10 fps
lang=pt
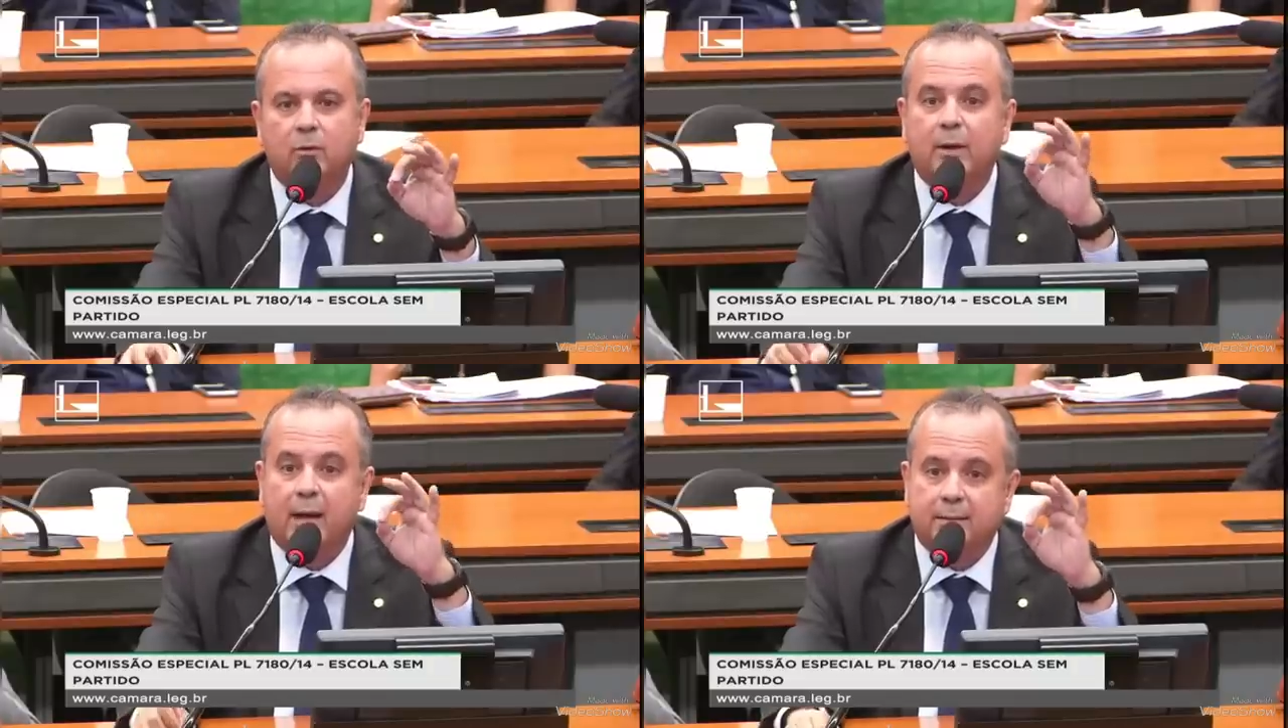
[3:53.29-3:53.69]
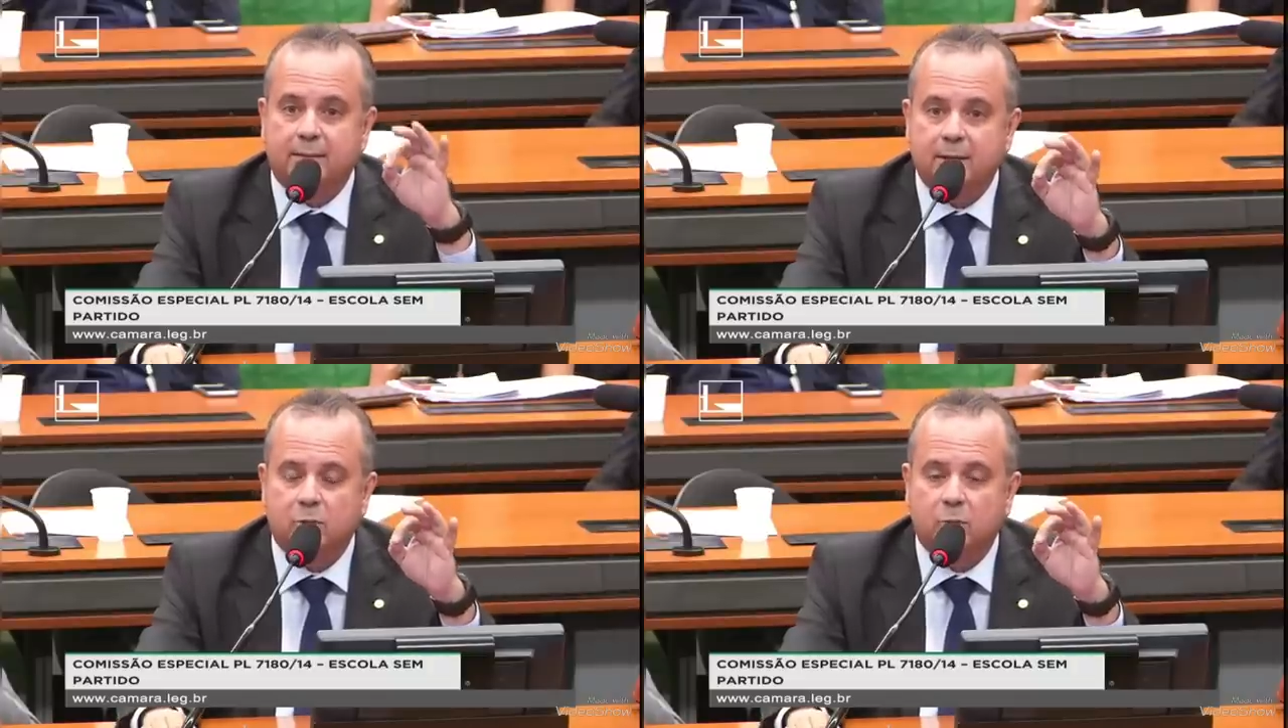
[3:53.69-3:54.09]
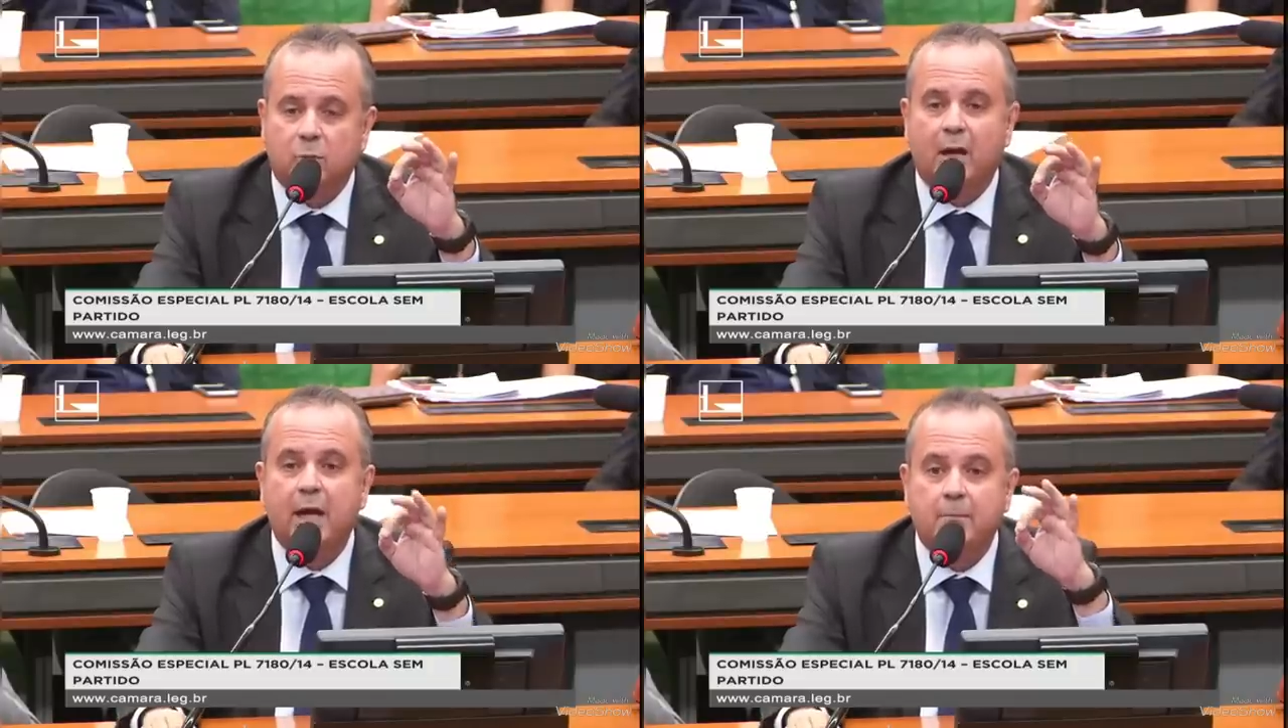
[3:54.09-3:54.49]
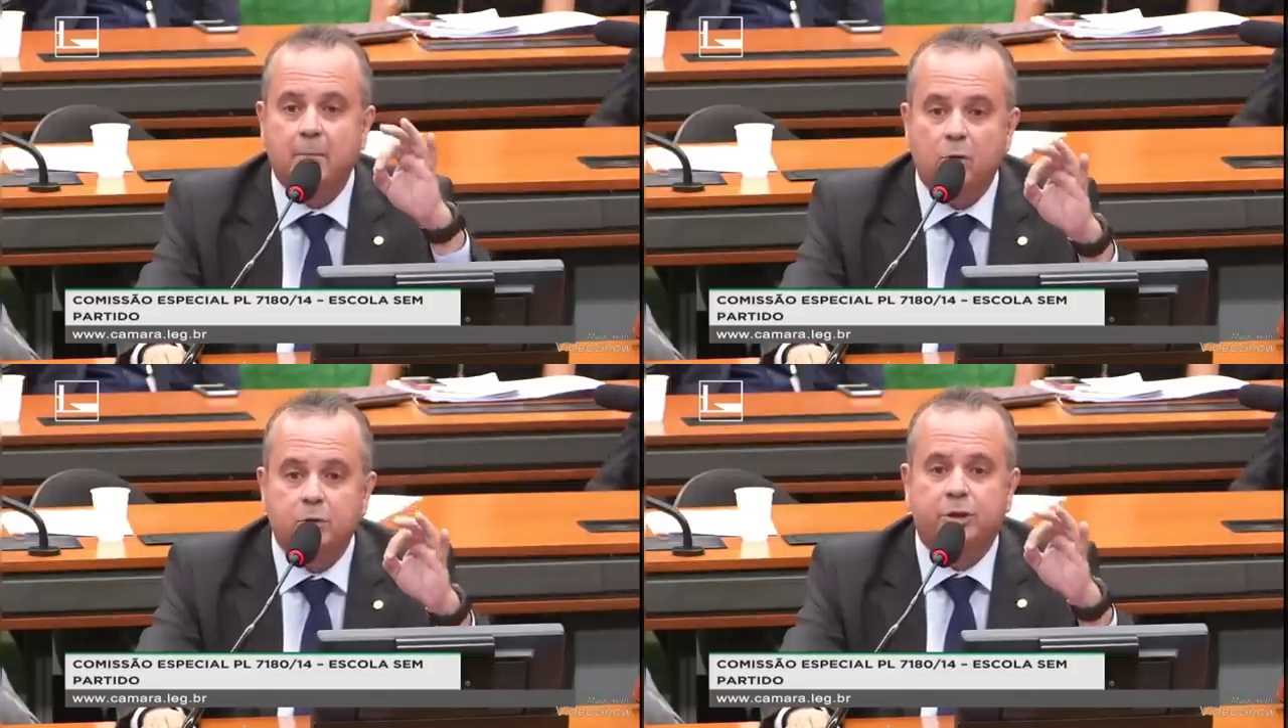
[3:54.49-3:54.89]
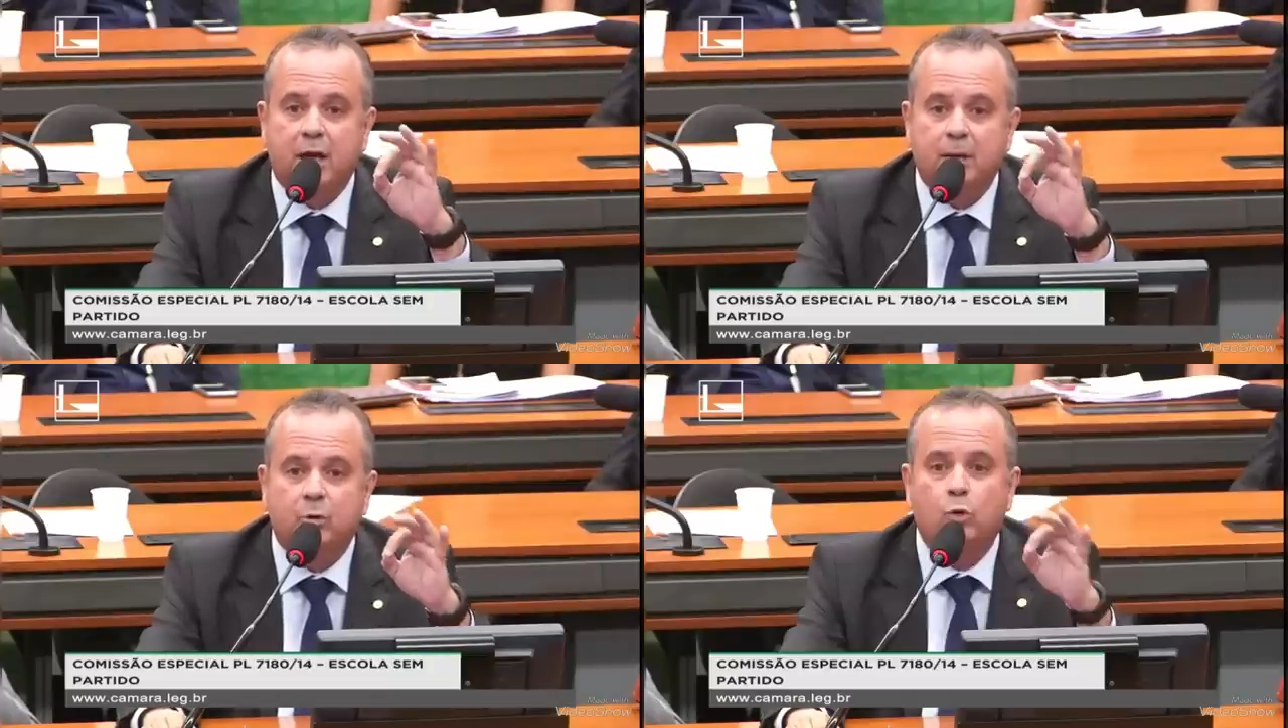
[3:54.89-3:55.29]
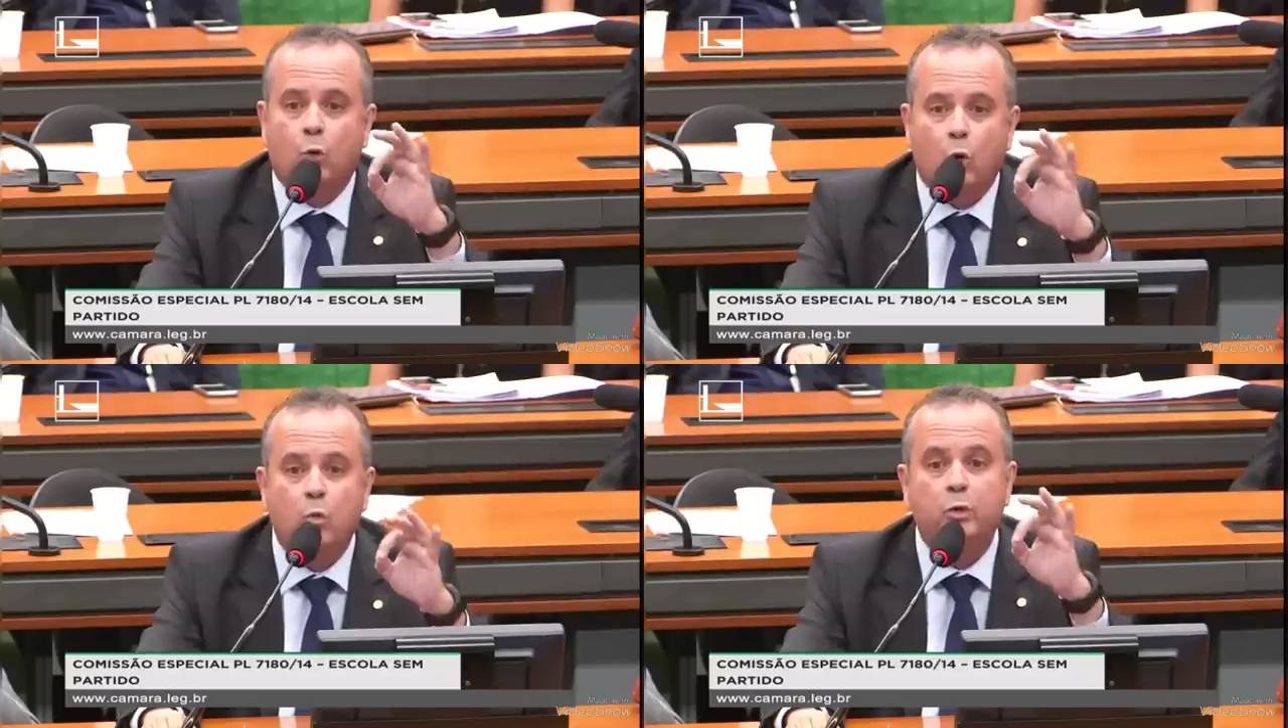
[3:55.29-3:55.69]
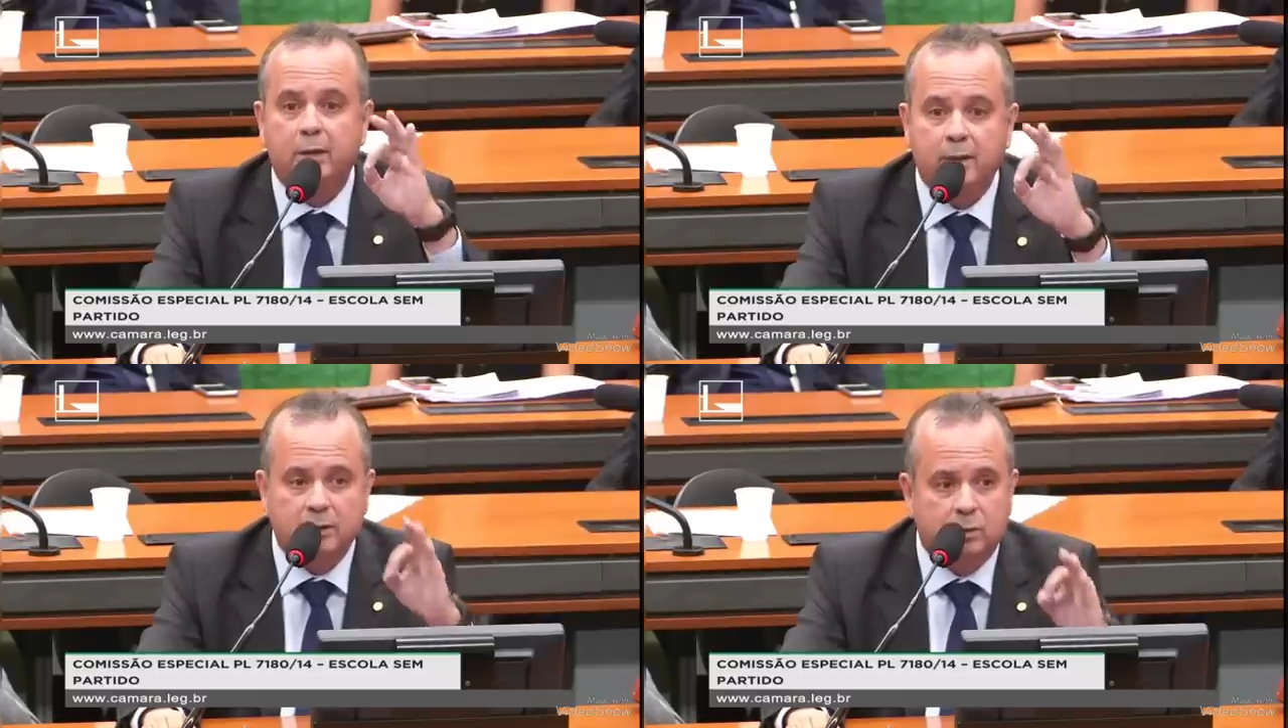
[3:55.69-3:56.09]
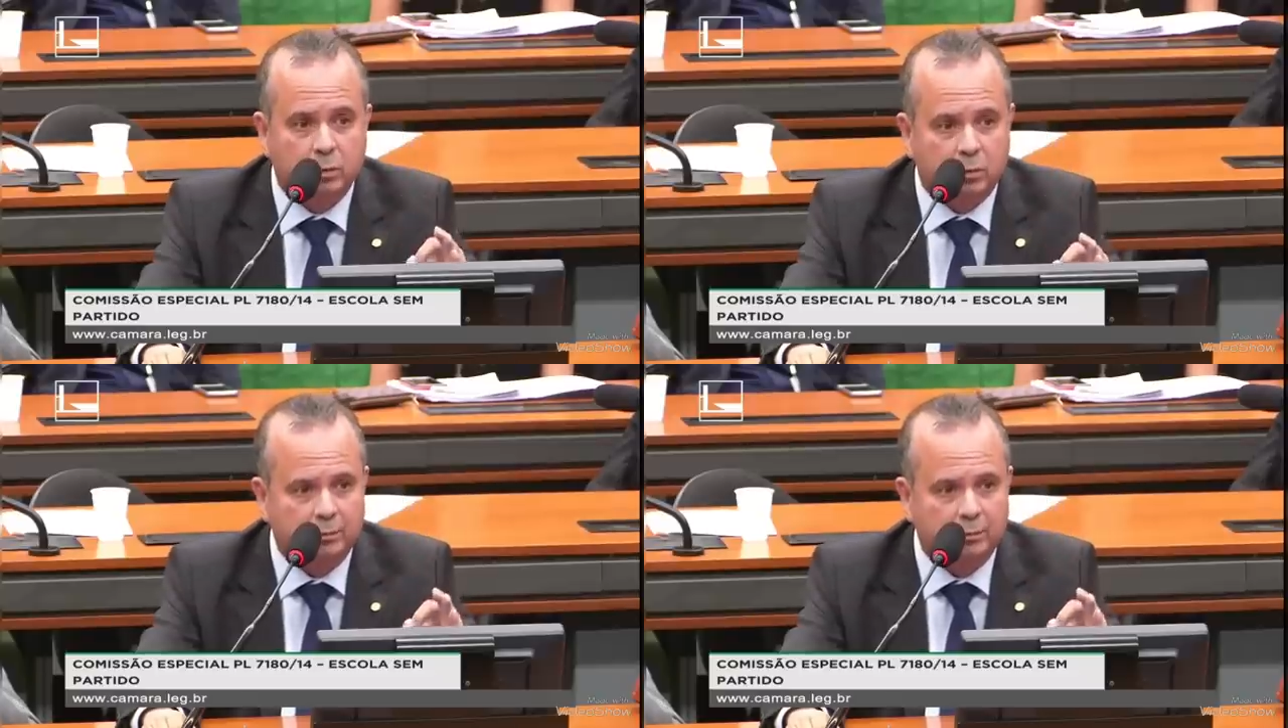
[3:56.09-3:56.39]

que o nazismo é irmão gêmeo do comunismo.